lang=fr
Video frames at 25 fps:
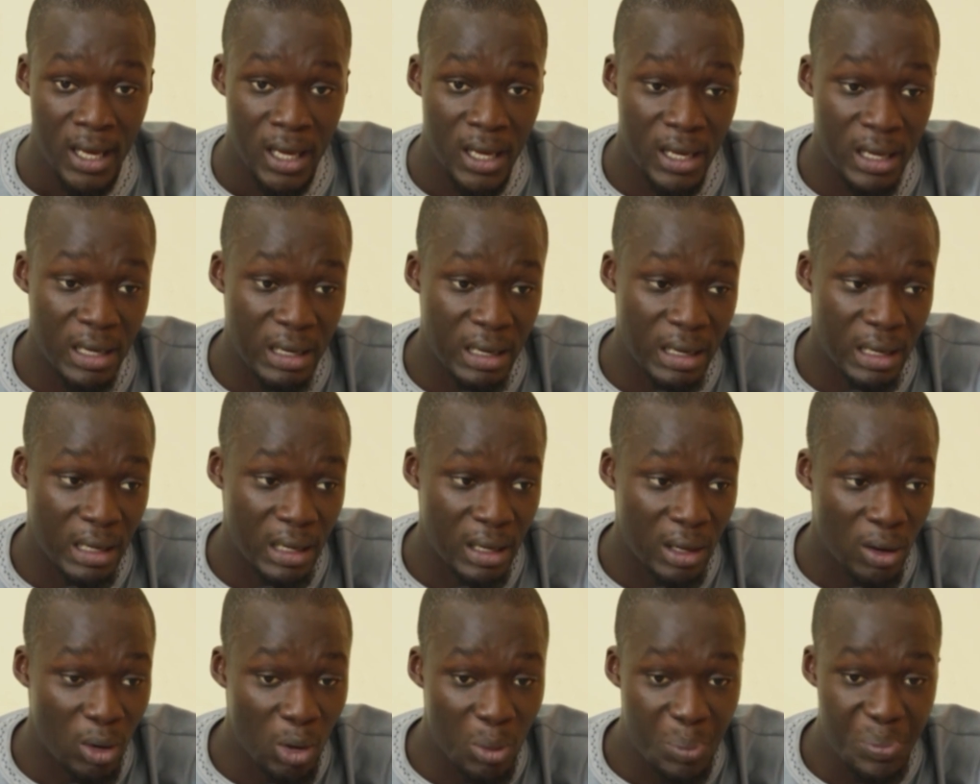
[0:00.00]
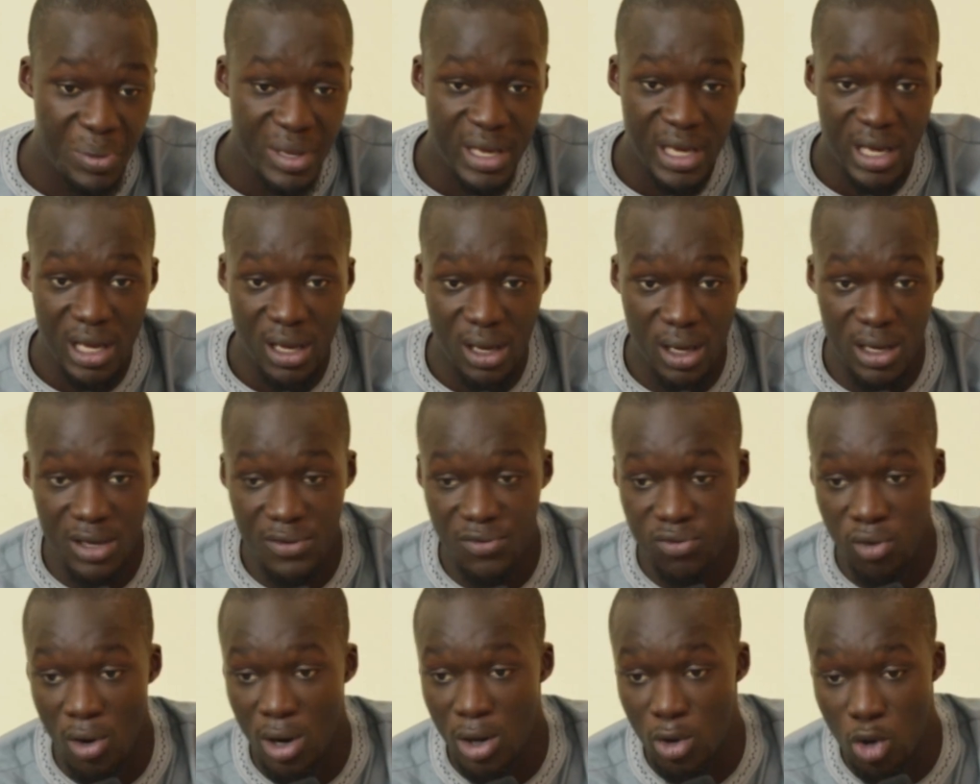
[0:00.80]
Euh, au pire,
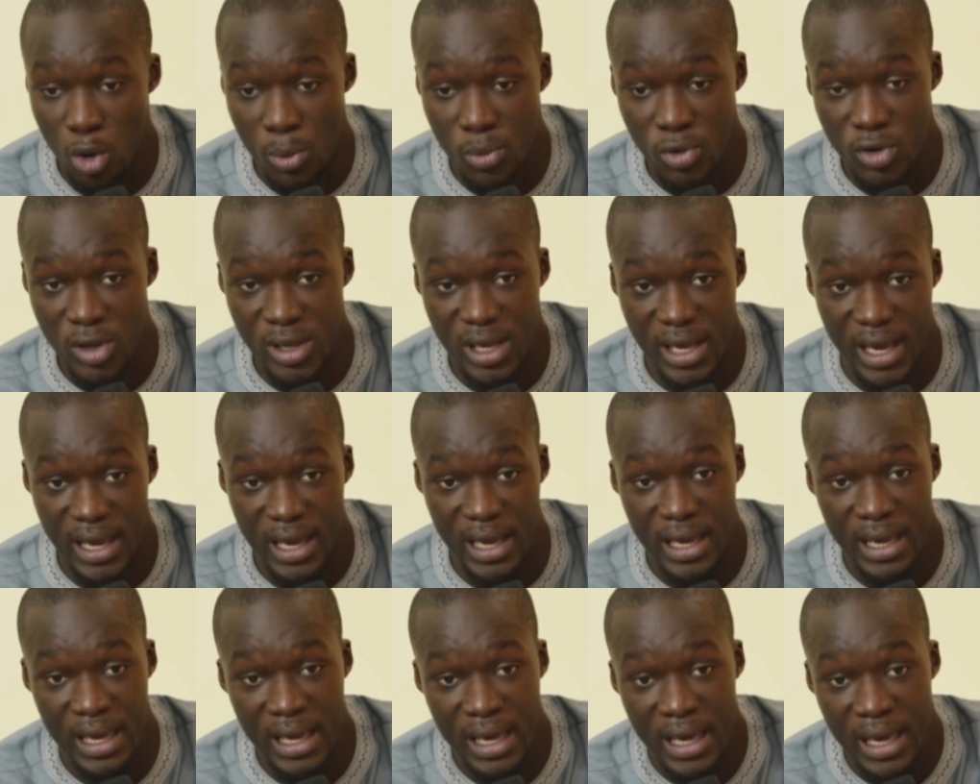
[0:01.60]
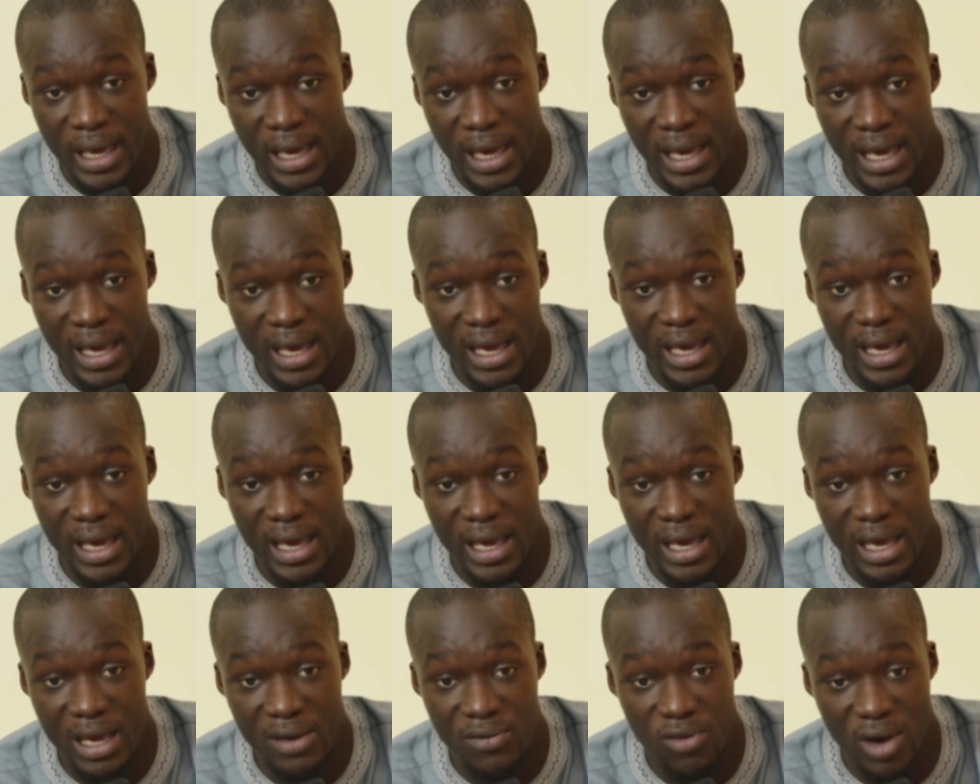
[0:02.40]
ils font un communiqué
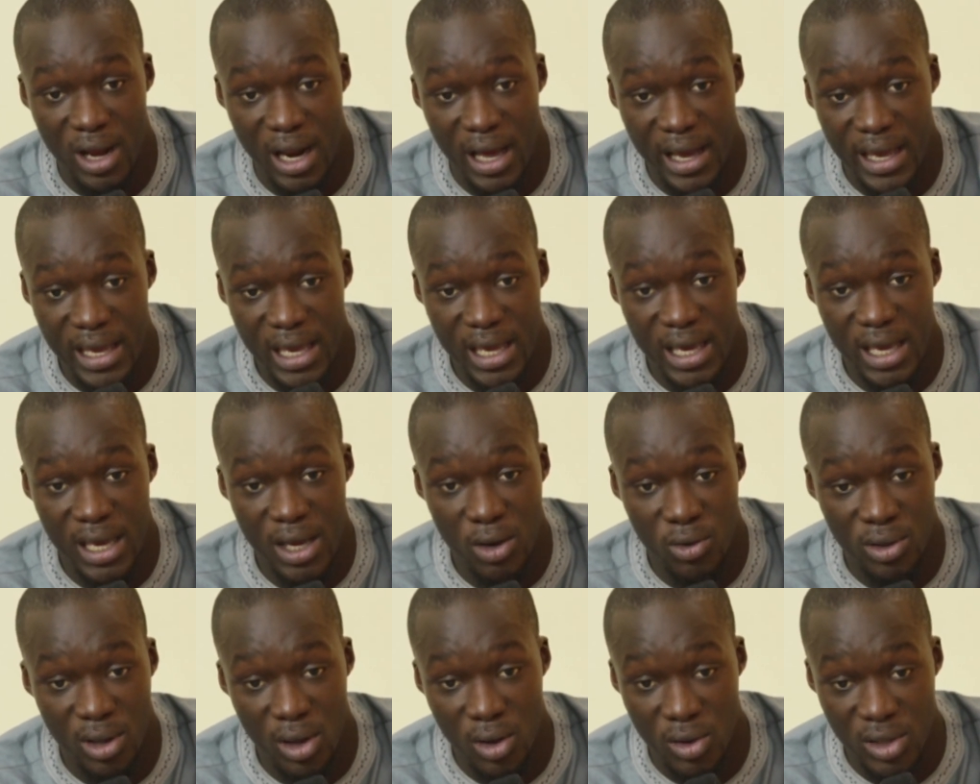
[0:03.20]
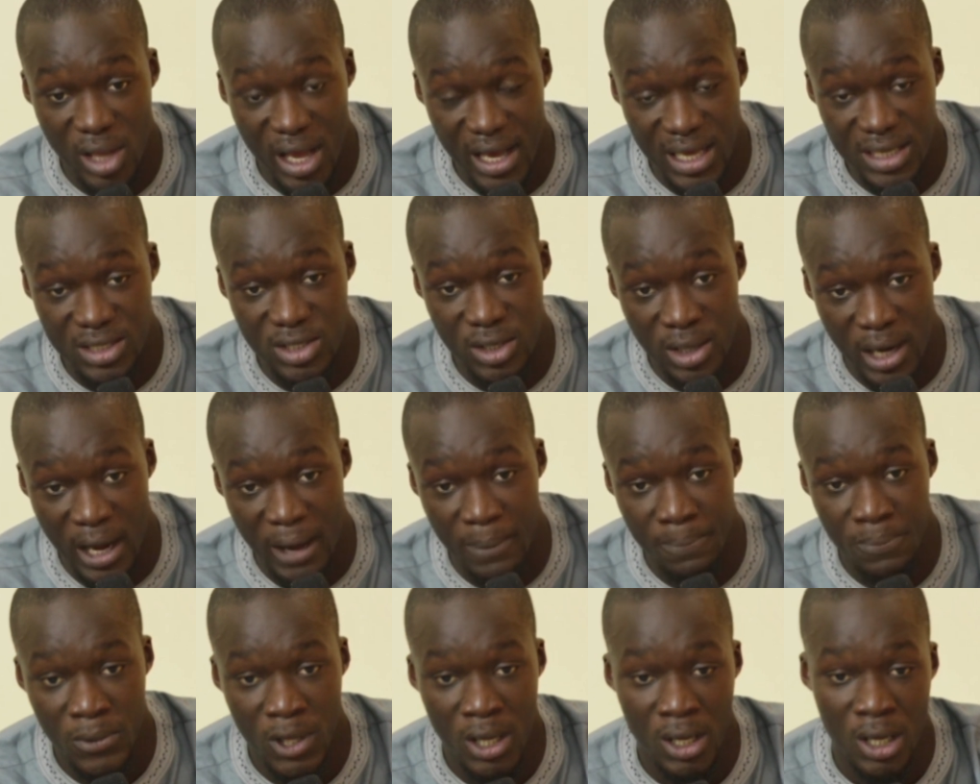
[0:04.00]
et, et voilà, et on, on, en reste
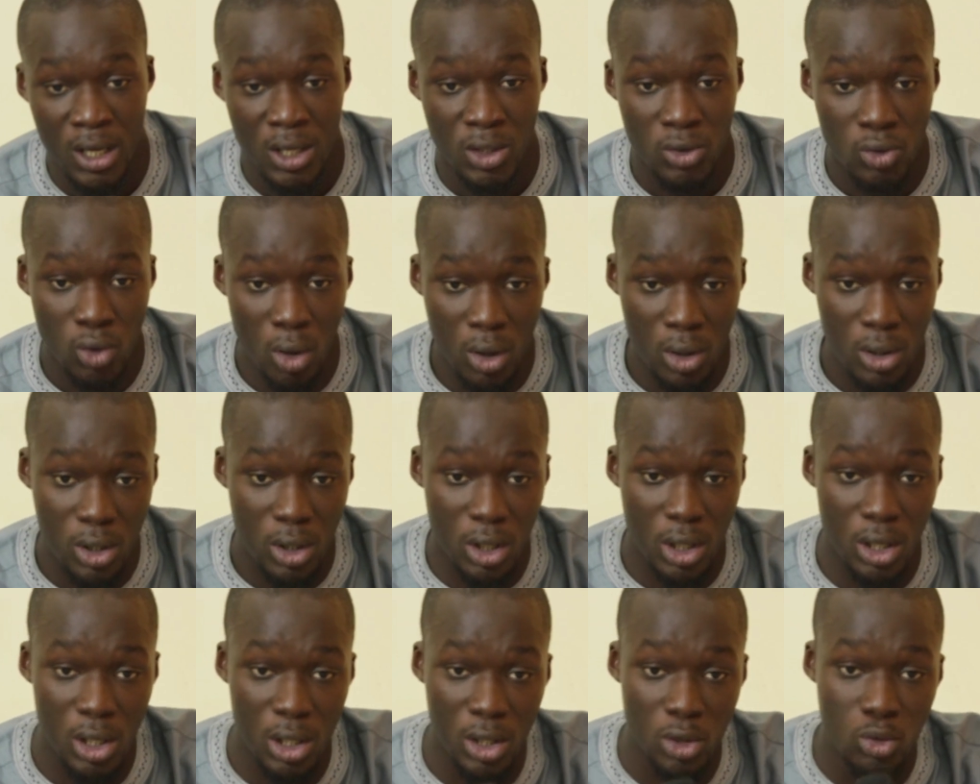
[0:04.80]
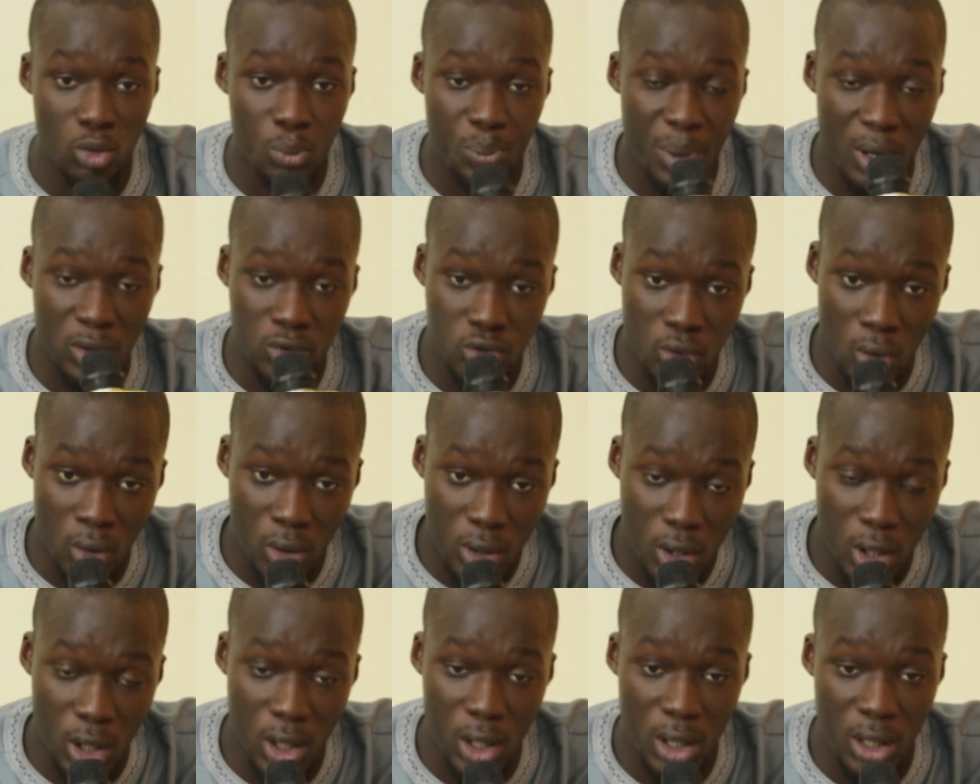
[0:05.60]
là. Donc, nous
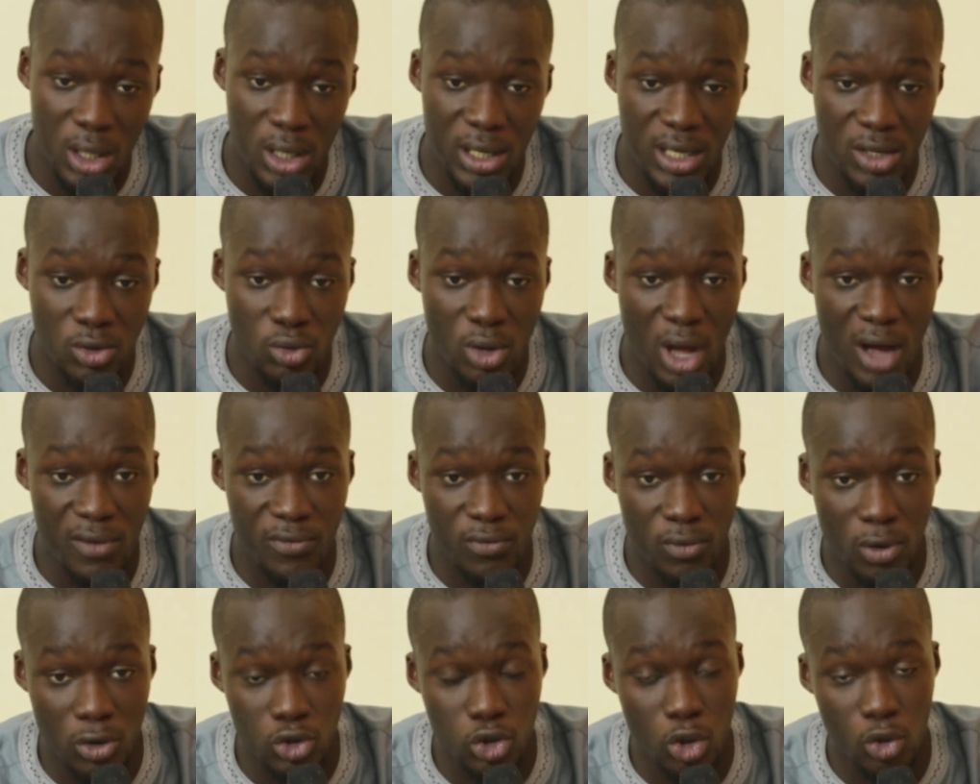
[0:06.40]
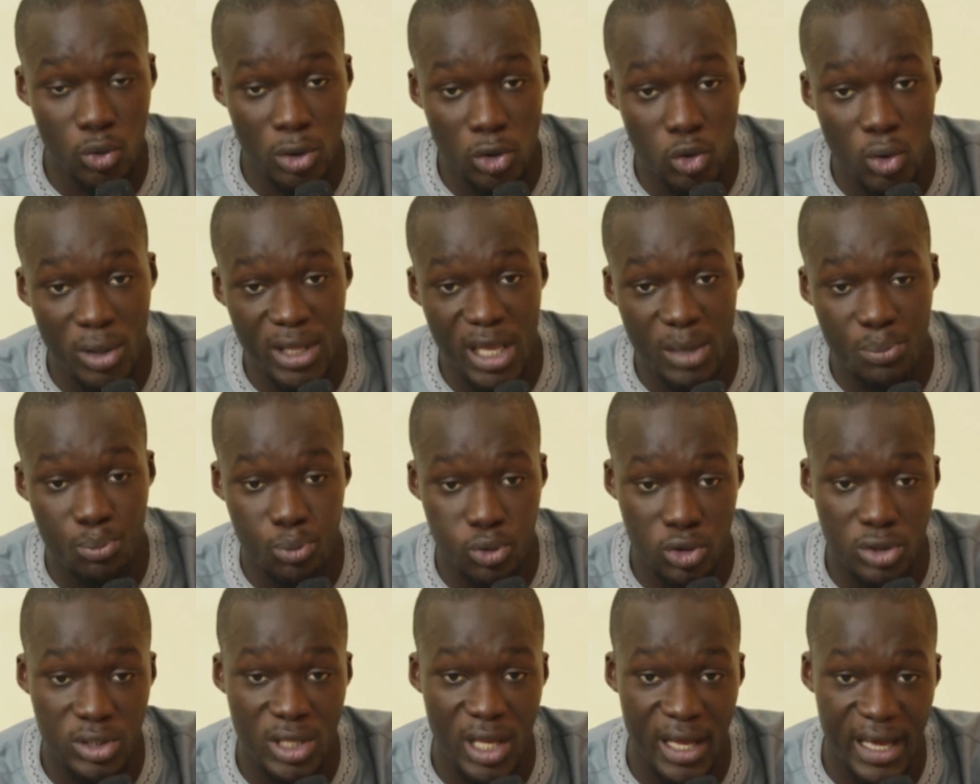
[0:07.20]
pensons qu'ils doivent aujourd'hui donner
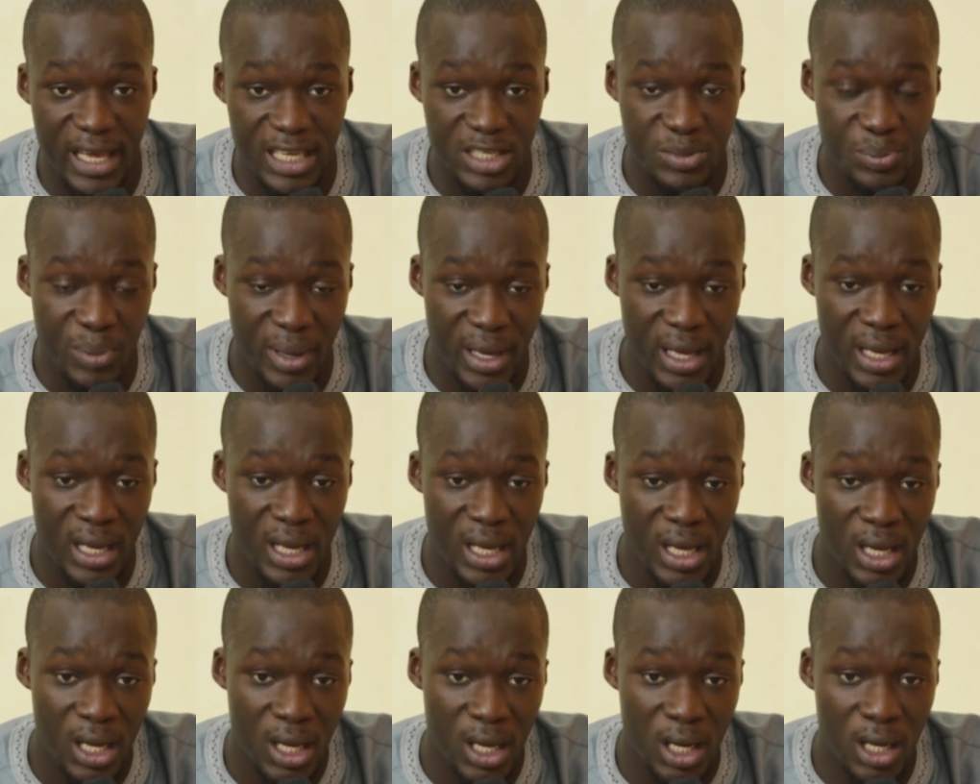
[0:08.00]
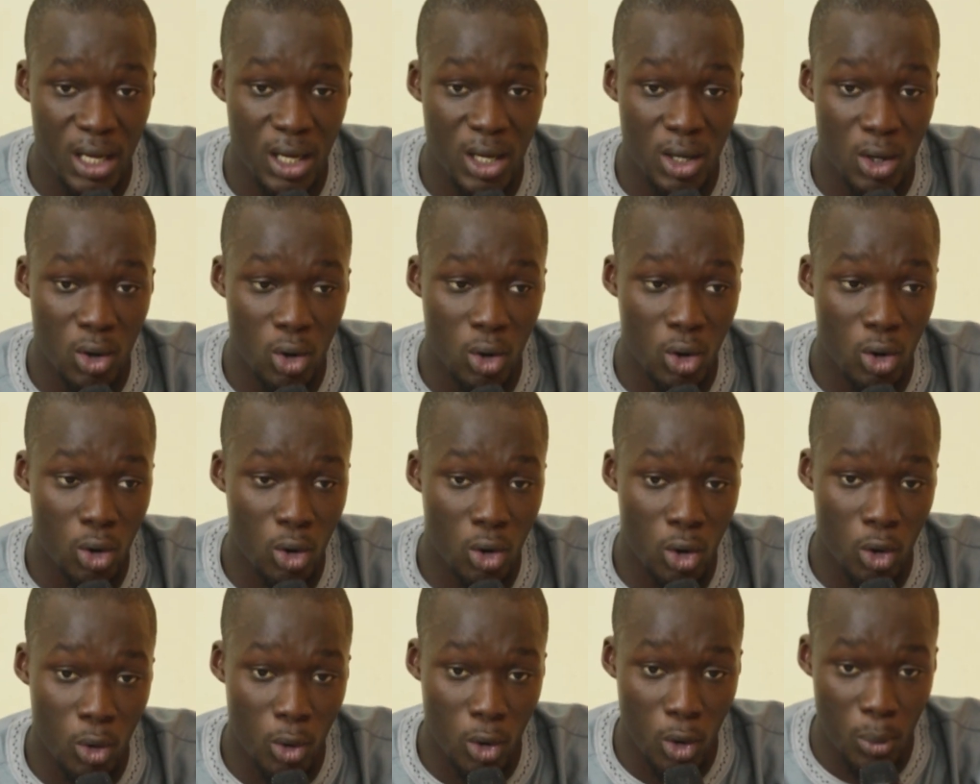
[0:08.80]
plus de respect
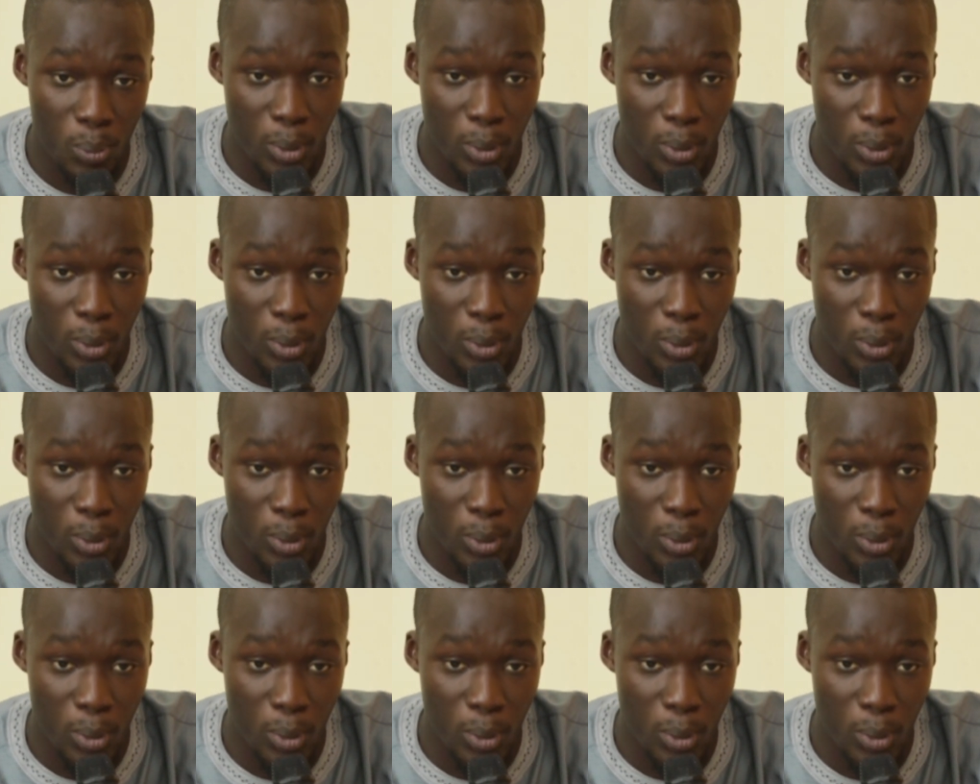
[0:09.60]
au